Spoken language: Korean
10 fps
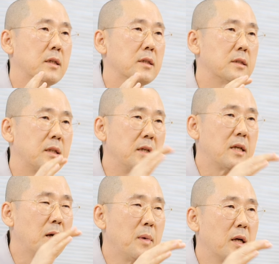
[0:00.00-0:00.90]
그
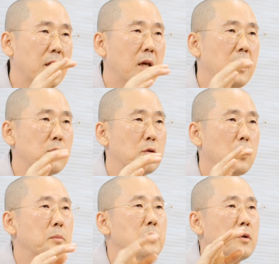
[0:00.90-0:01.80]
대상만 계속
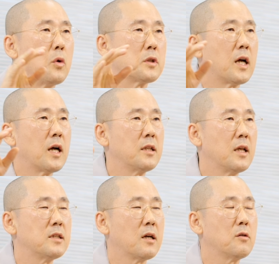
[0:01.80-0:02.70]
좀 더 고상한
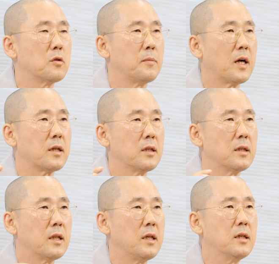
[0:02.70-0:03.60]
대상으로 바뀌는
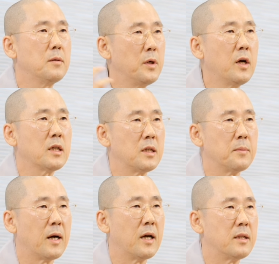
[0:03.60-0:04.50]
건데, 이걸
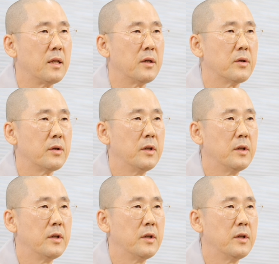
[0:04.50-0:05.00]
명확히 봐야 돼요.